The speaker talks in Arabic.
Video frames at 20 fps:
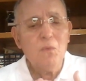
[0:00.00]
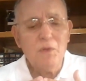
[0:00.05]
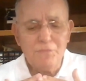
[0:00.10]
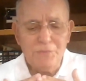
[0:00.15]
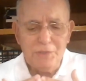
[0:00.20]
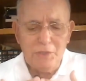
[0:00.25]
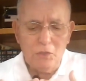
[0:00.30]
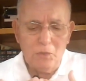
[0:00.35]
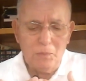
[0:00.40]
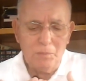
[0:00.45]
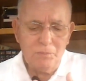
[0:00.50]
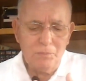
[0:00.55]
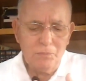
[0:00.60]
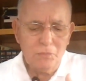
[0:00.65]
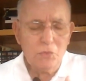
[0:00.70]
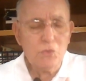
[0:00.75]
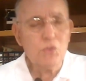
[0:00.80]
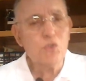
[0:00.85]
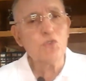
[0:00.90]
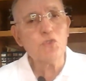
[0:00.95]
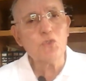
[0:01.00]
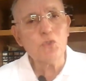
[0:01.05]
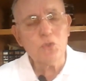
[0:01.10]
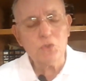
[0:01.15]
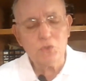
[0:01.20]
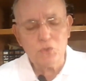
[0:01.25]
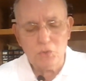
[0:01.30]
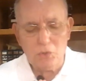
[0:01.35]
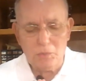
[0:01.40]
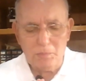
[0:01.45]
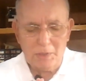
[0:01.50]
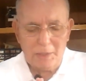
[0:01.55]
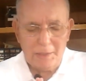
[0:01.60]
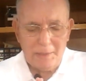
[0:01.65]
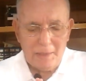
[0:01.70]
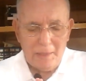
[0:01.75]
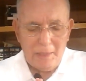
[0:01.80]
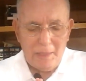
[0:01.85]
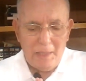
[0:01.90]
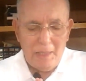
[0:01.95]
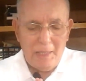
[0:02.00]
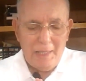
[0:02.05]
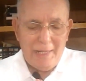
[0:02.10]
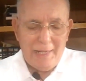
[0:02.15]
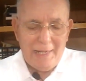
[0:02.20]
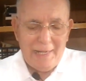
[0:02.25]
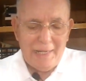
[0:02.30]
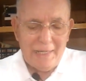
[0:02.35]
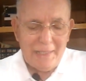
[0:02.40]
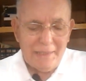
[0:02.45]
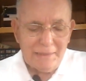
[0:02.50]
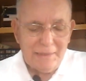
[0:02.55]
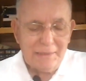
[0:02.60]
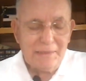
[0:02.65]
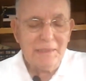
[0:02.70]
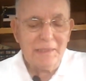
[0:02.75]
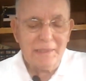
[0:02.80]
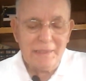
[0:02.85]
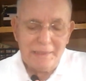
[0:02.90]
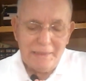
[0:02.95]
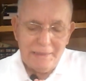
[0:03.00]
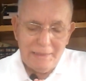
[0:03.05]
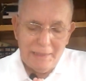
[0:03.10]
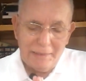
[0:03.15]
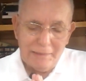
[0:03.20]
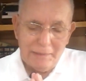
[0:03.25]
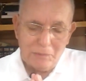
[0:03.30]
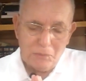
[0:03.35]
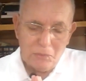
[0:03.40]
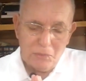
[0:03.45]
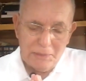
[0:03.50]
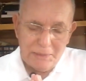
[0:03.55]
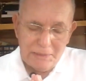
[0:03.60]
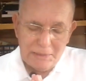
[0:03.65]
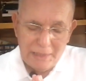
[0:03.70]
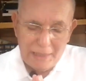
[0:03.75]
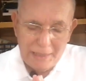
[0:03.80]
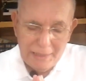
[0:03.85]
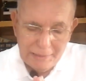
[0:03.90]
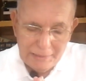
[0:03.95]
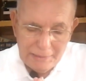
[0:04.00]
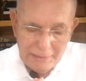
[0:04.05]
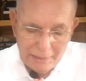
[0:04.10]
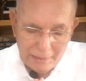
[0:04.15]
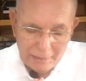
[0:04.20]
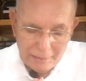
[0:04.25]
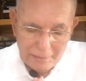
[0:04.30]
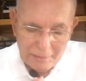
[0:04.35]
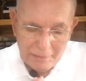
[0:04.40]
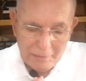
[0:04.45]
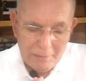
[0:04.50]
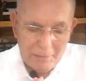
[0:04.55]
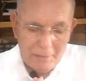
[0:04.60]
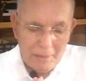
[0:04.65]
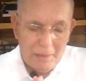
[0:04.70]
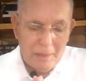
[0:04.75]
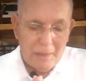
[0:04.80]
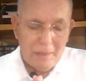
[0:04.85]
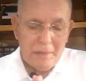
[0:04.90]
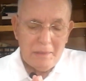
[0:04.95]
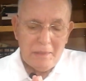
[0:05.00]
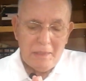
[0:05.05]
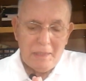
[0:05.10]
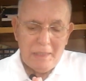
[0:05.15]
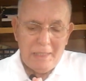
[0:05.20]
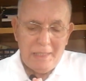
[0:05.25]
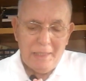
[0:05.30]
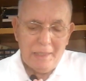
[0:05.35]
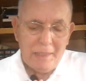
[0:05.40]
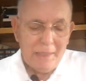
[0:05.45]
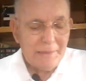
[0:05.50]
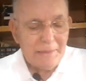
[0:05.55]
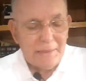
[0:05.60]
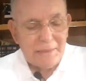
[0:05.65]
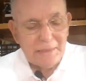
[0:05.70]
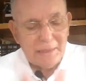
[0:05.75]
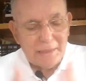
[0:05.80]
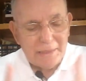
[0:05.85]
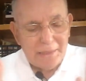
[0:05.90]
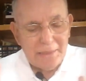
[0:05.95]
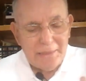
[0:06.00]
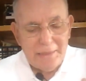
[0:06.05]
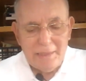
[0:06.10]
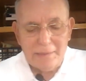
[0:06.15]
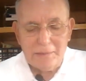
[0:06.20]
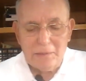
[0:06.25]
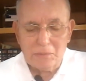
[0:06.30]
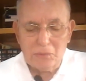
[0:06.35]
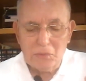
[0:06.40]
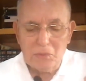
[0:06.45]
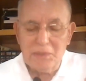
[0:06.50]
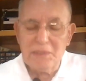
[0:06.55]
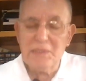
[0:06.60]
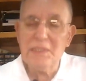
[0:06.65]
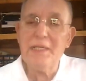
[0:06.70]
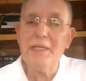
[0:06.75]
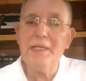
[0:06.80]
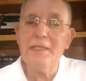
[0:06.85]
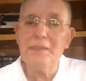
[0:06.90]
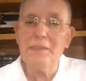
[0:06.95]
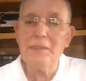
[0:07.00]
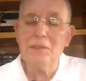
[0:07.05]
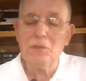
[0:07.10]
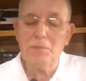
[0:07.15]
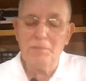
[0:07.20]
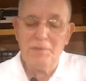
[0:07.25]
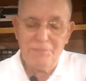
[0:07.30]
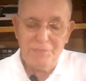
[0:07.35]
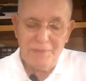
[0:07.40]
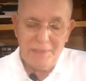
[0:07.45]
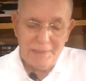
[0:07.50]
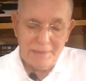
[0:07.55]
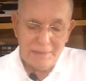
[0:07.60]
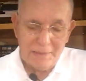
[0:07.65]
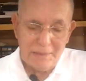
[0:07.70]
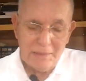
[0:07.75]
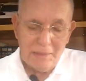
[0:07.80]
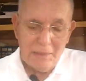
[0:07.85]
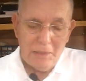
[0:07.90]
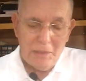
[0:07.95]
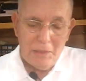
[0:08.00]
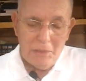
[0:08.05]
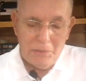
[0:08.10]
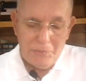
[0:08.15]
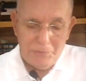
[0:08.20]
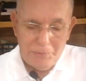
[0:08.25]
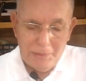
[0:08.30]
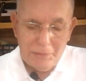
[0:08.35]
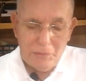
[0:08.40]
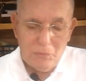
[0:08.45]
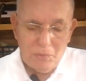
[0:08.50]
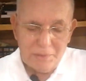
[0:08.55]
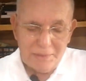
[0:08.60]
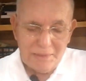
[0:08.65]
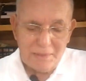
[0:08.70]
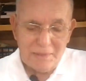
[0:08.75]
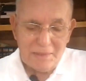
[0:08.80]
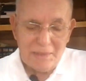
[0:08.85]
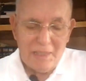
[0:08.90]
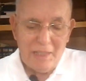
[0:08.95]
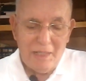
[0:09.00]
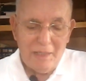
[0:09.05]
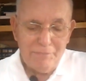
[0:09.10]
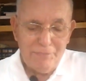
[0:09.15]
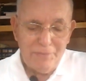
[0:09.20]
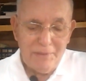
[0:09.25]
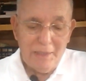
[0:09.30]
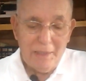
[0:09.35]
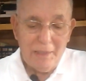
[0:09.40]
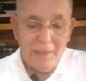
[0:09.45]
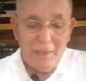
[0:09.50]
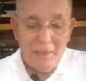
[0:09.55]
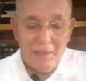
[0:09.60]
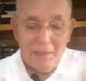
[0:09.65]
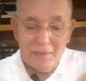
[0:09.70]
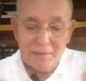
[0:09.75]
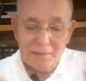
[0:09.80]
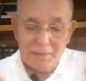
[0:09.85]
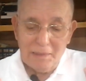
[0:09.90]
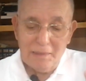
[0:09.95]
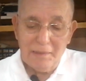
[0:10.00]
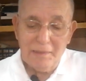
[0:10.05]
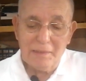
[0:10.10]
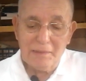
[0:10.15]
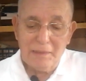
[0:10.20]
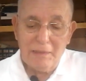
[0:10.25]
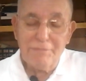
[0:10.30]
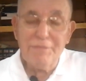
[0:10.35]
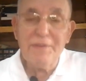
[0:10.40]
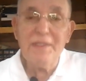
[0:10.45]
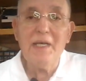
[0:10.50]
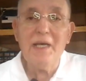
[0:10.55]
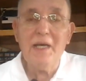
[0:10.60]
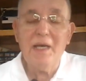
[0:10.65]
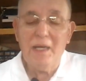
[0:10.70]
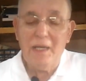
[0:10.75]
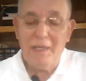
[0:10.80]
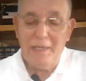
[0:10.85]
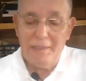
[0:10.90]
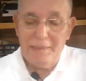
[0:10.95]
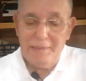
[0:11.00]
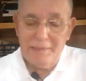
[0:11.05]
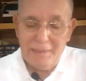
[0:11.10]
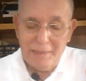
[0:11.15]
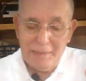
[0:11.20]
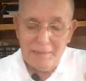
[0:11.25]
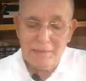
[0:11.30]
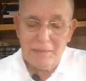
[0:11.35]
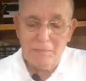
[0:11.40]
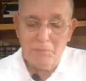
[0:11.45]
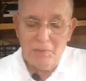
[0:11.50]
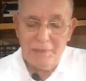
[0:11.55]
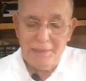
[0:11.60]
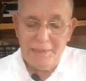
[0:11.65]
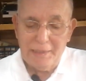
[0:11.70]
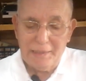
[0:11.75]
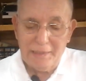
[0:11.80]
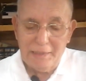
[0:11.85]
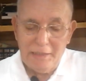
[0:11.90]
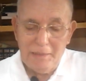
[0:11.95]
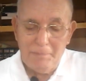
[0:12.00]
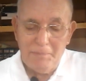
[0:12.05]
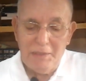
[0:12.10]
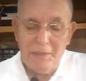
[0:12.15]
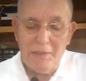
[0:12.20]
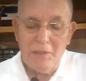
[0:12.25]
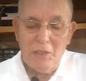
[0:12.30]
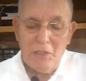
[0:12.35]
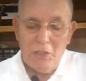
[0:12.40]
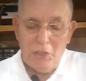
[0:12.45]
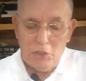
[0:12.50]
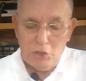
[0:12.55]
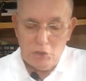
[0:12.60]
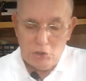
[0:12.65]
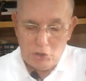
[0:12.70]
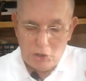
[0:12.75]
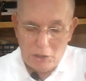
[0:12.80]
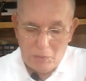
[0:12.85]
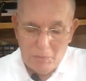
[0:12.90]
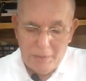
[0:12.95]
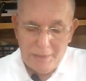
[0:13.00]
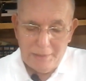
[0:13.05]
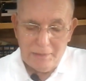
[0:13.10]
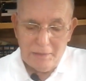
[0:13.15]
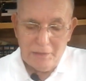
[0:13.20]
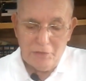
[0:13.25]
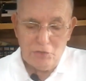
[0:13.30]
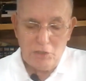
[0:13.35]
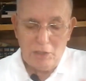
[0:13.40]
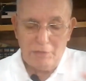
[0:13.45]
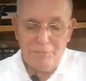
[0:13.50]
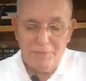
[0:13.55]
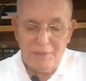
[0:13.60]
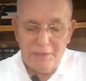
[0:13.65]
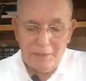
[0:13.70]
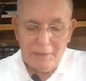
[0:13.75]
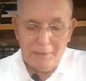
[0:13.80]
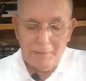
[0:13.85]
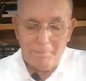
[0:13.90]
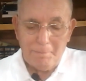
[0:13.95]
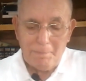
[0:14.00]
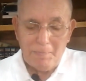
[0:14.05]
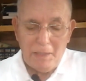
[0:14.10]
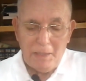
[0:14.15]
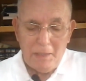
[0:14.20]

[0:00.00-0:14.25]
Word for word: وفي يوم 6 أكتوبر عقدت القيادة الاتحادية عقدت القيادة الاتحادية بفاس ندوة صحافية سلط فيها الكاتب الإقليمي جواد شفيق